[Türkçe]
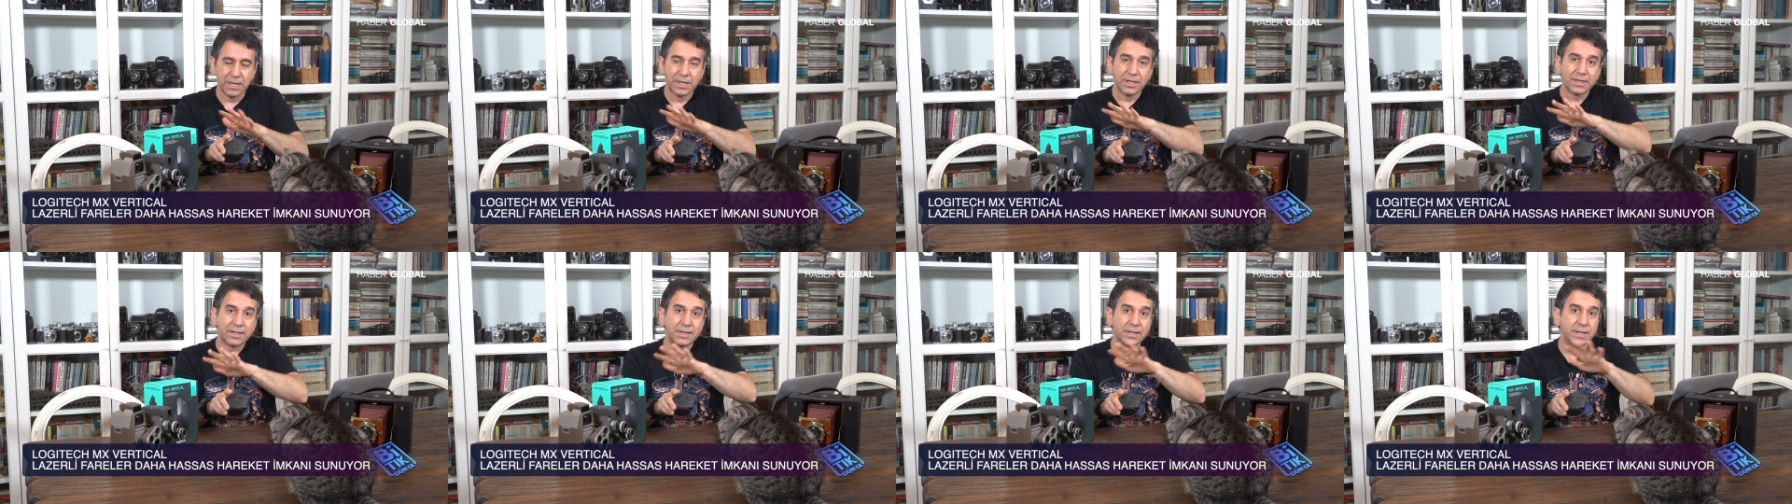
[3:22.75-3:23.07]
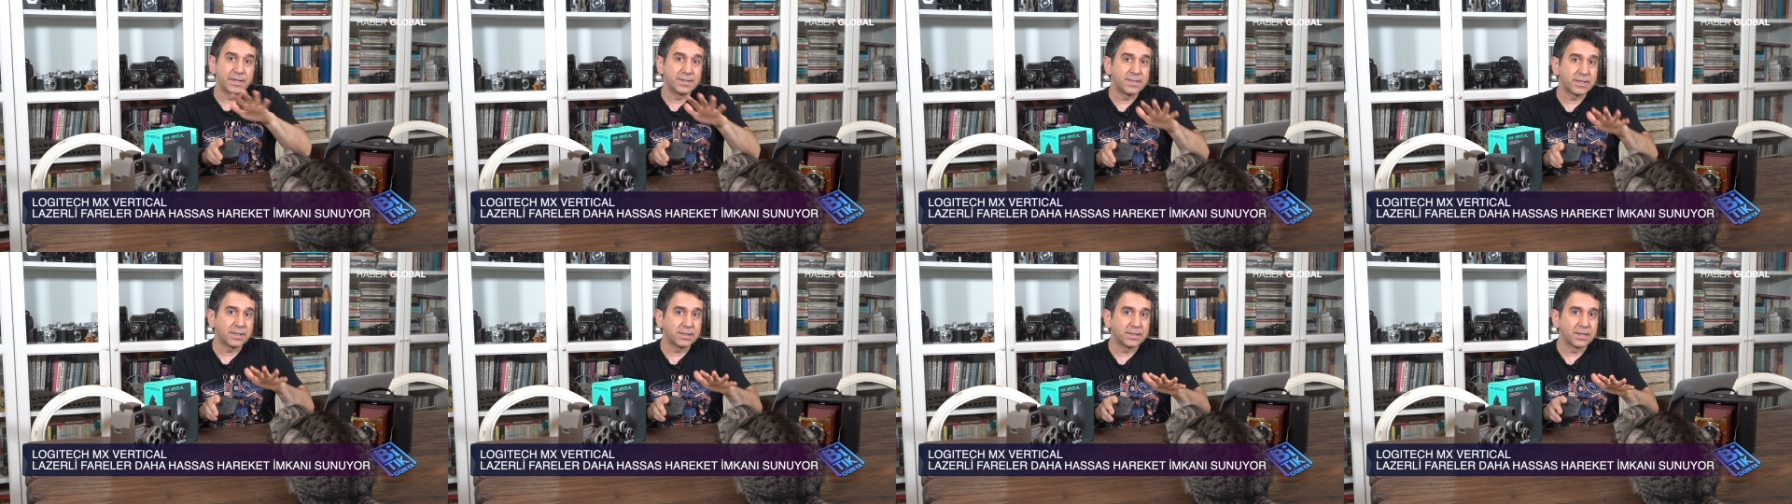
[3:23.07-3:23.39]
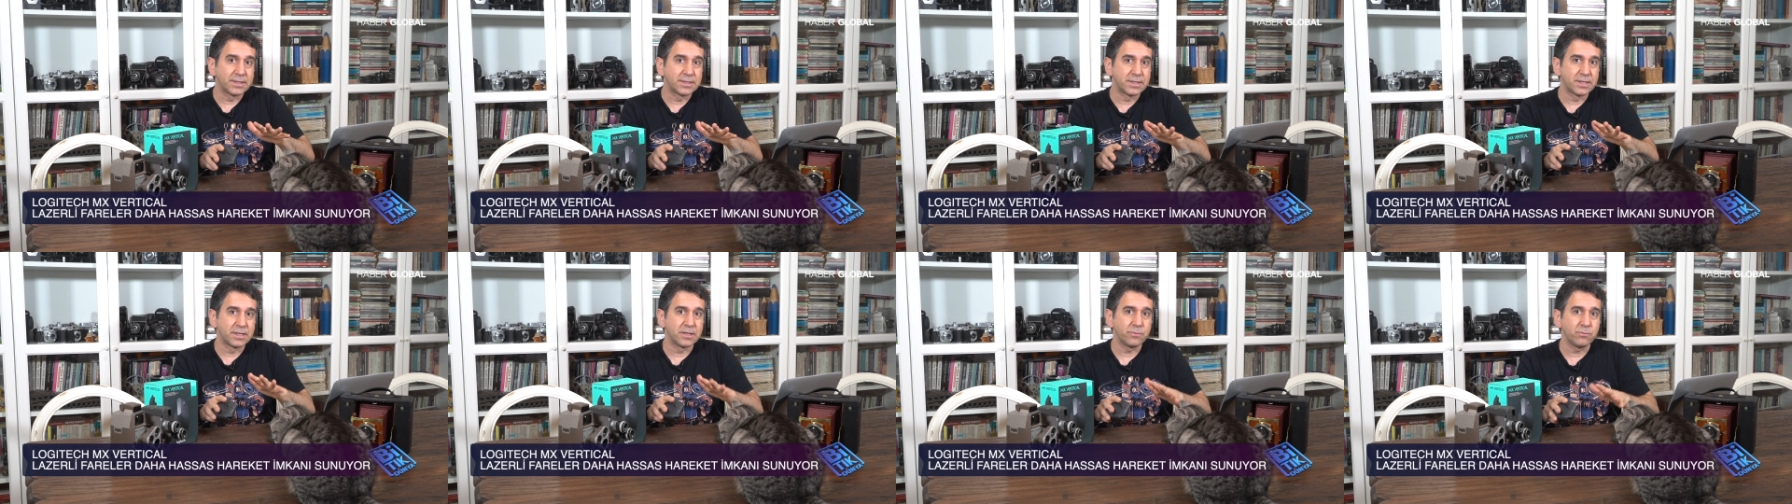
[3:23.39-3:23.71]
klasik
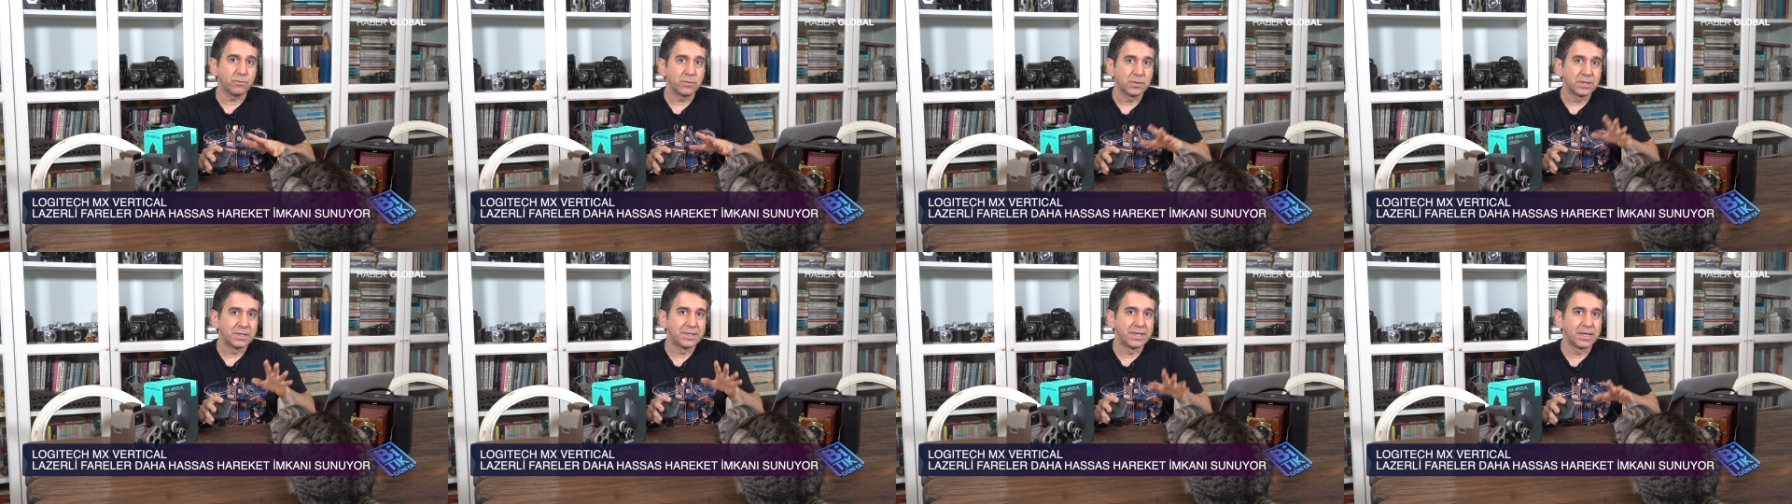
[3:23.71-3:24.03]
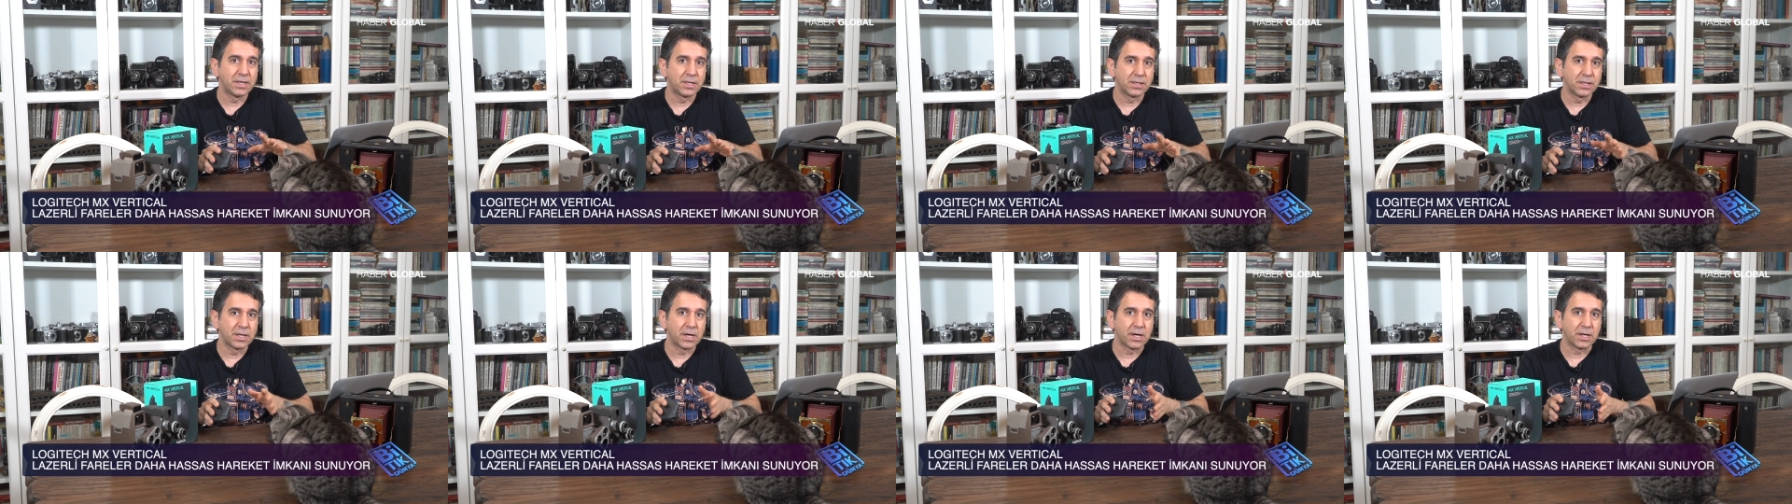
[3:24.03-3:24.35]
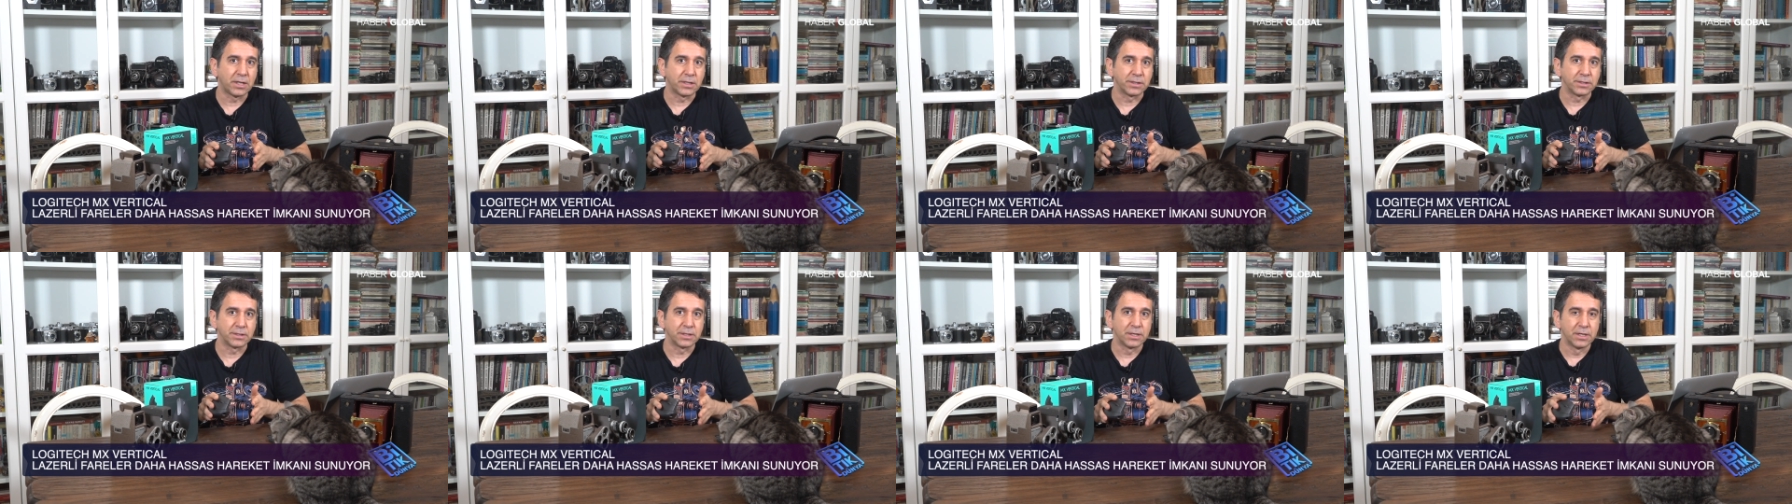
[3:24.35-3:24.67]
tasarım yerini
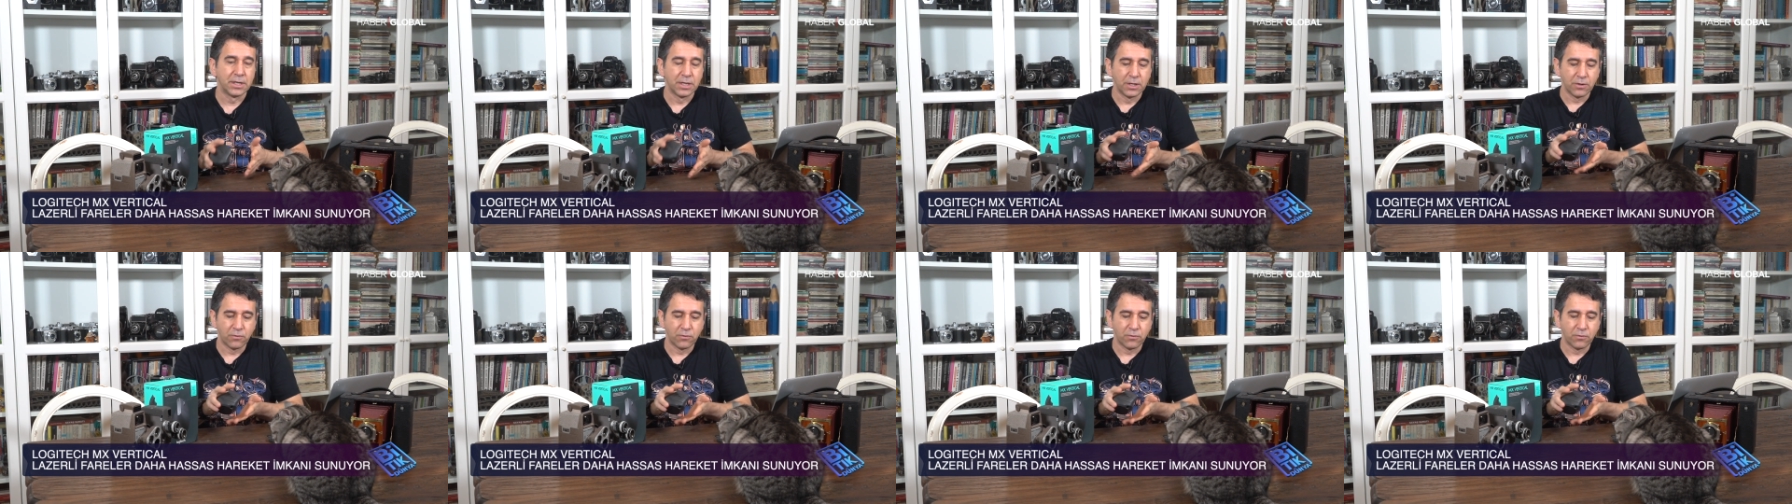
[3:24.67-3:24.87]
aldı